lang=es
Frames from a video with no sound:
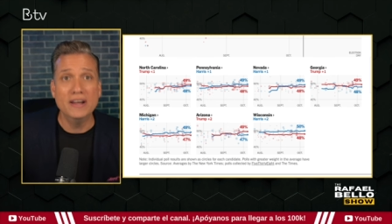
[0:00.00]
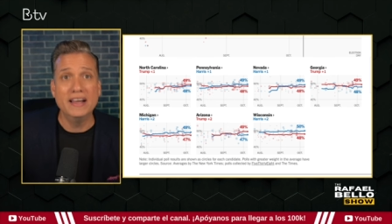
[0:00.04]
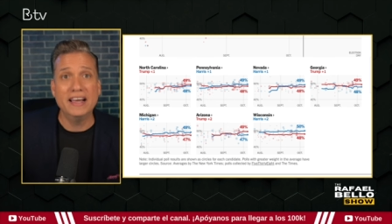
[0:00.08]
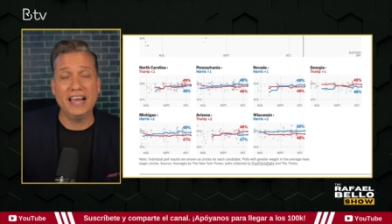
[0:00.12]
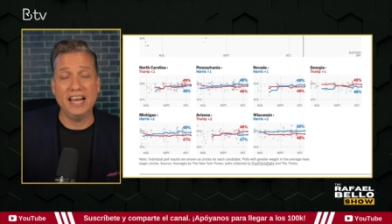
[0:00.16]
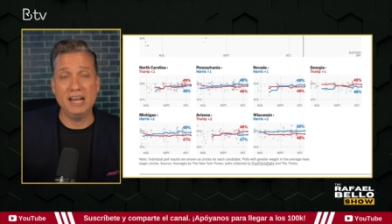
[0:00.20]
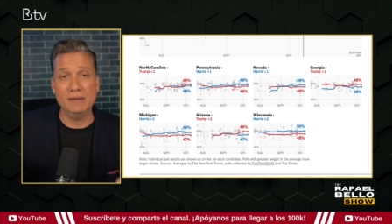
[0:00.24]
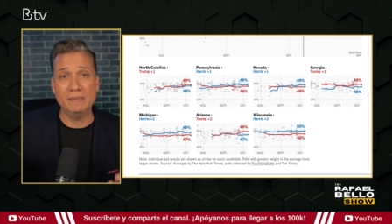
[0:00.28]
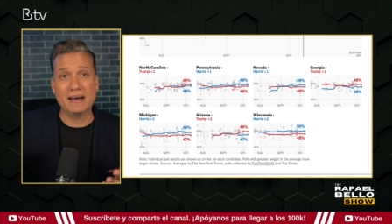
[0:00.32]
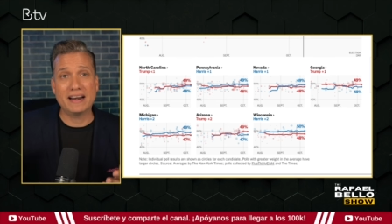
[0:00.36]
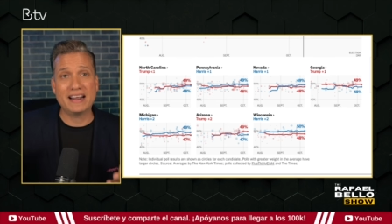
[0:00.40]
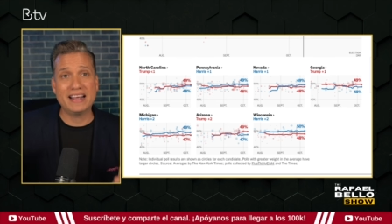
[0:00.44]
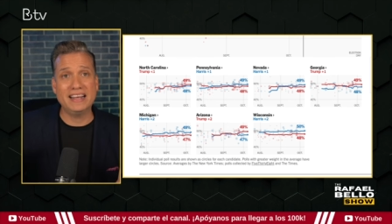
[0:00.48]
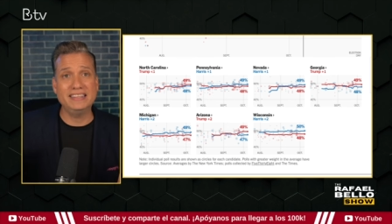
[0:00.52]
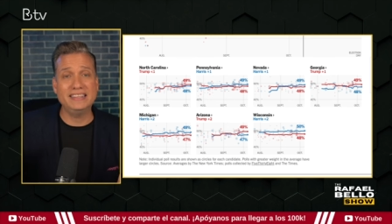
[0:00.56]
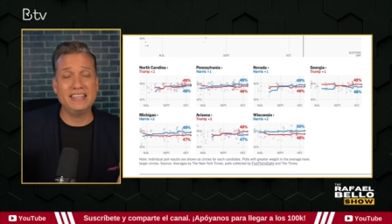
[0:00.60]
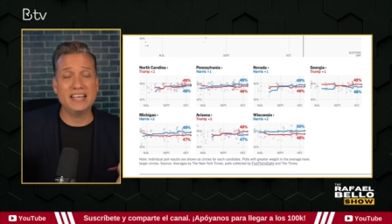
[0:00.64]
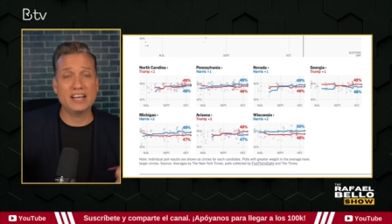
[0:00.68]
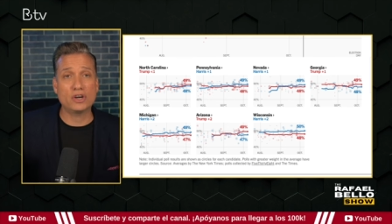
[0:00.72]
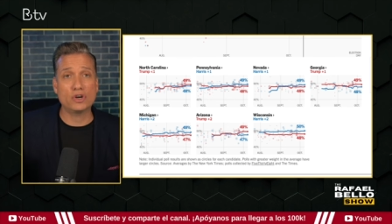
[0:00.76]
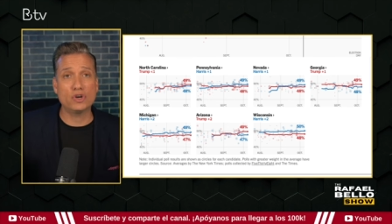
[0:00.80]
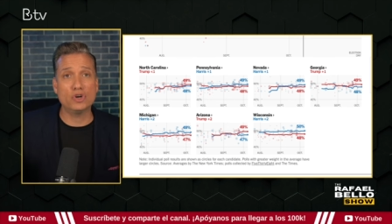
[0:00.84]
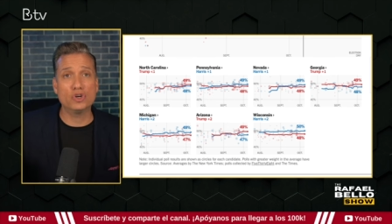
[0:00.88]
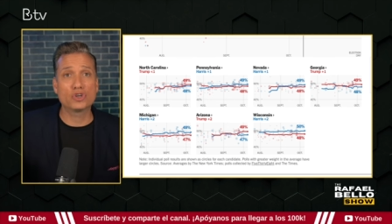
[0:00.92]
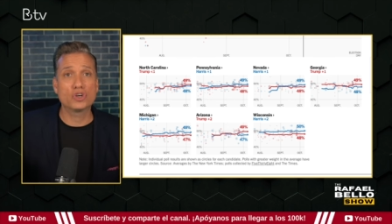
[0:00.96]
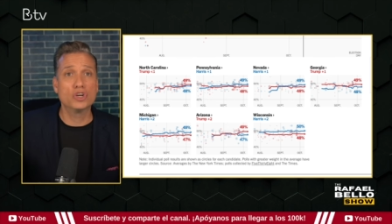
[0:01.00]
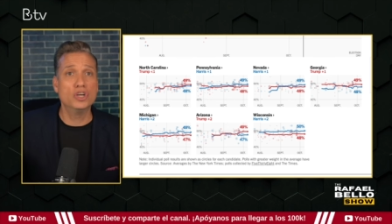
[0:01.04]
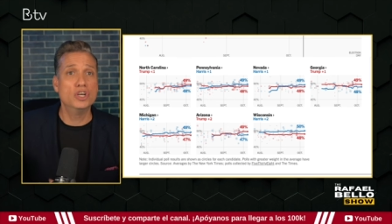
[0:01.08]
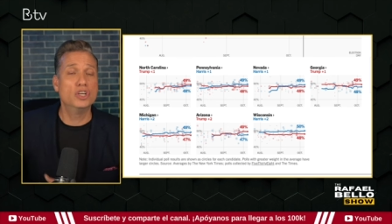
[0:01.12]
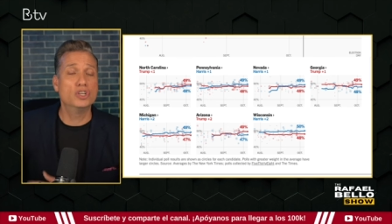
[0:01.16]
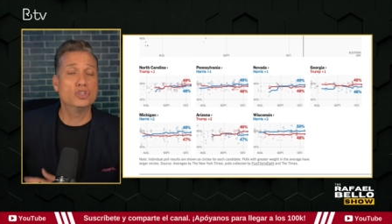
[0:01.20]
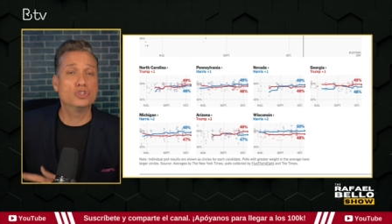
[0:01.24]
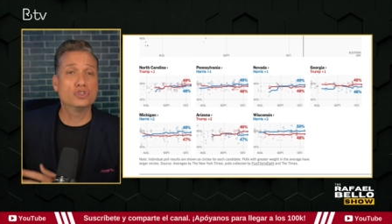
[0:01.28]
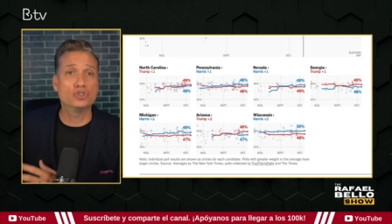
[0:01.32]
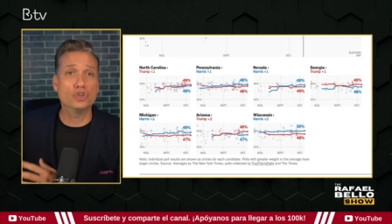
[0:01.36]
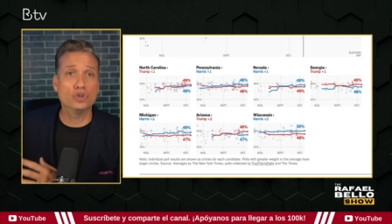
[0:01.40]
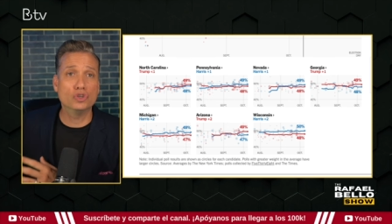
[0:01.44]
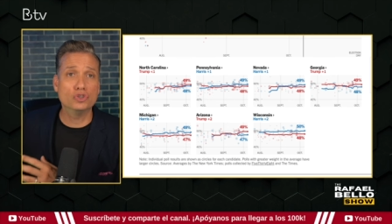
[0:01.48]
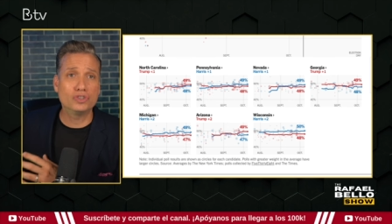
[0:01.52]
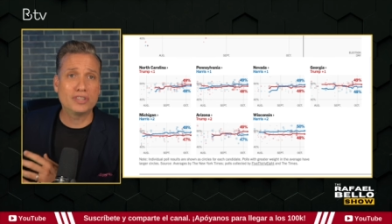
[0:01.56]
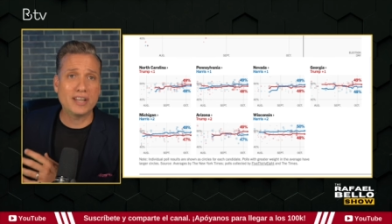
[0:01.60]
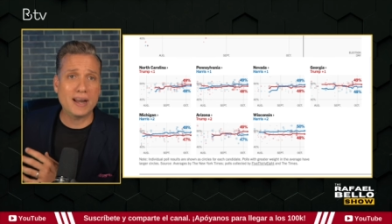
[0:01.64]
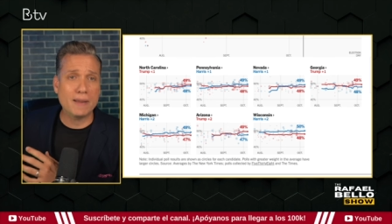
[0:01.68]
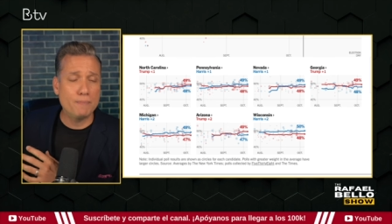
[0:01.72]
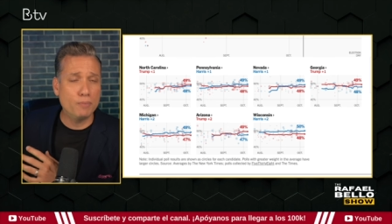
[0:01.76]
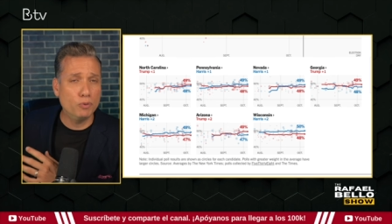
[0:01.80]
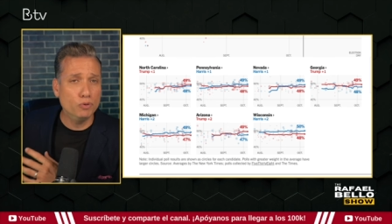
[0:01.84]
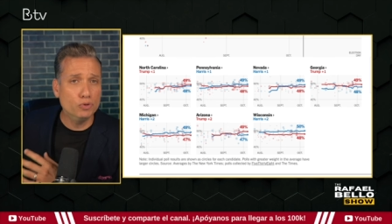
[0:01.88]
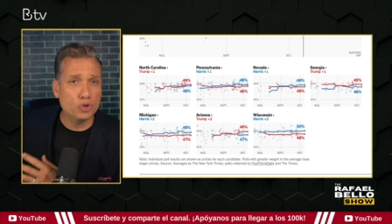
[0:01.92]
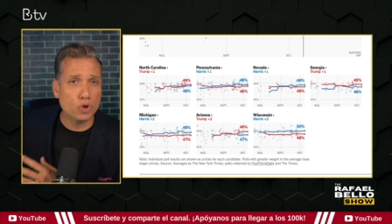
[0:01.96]
el margen de error son
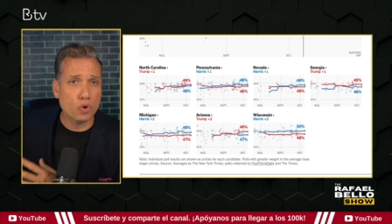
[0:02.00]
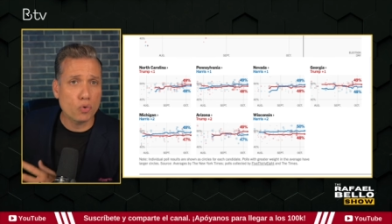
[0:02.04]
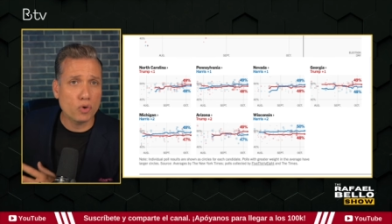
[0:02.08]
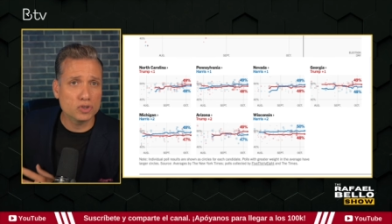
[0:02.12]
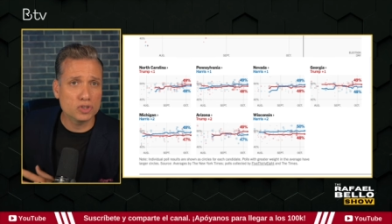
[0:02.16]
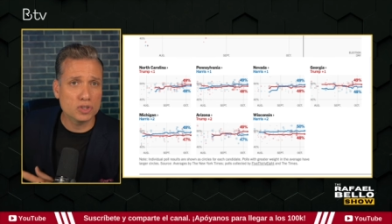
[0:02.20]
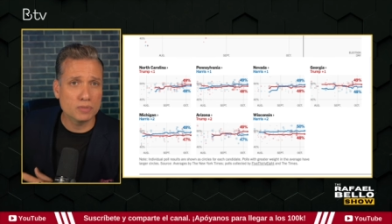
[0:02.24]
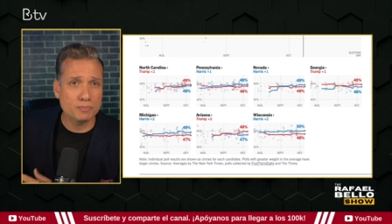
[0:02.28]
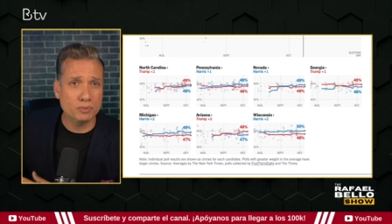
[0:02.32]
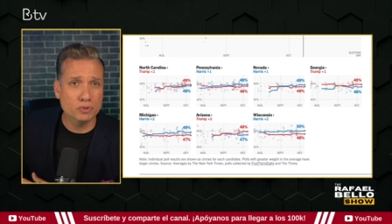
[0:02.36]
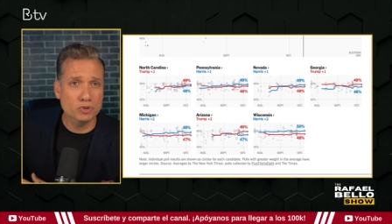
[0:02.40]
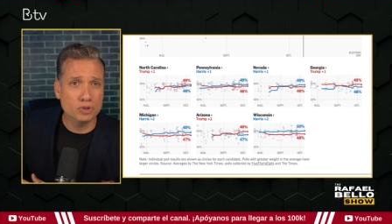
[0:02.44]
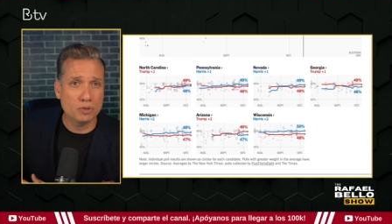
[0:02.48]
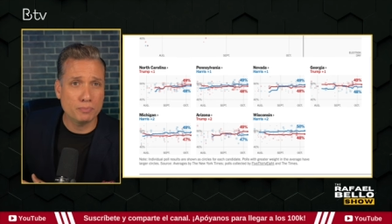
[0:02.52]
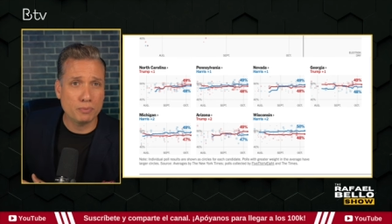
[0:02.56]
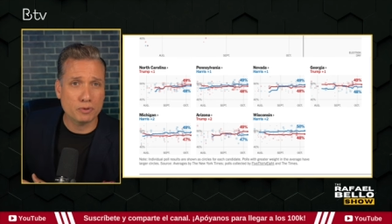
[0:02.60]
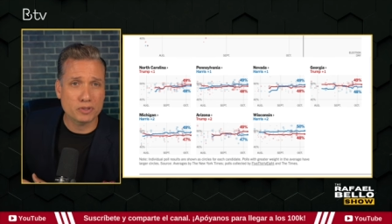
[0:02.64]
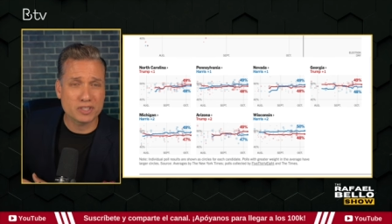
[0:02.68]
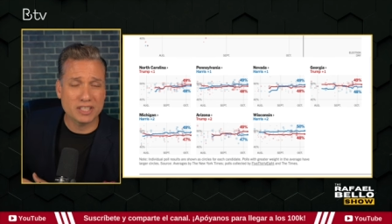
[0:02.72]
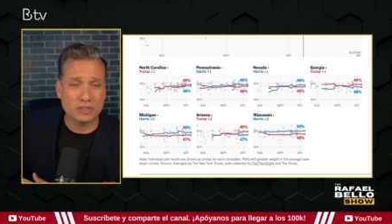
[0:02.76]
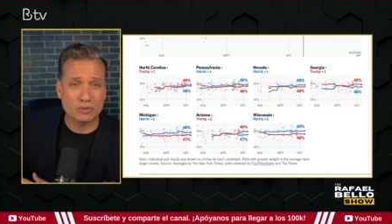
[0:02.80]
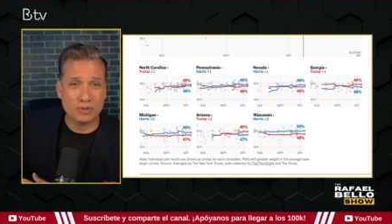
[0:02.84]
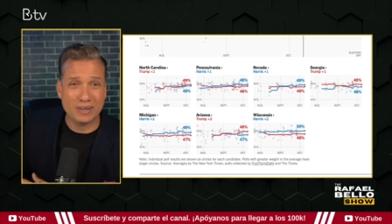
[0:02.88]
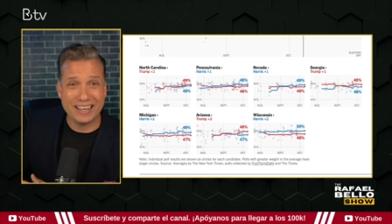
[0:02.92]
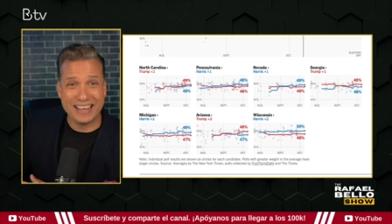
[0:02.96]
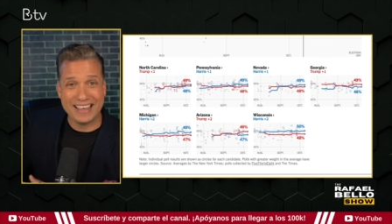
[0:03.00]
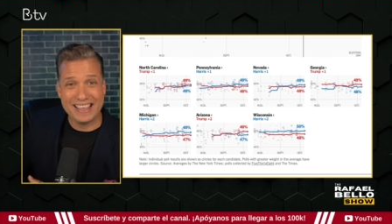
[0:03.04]
3.4 puntos porcentuales.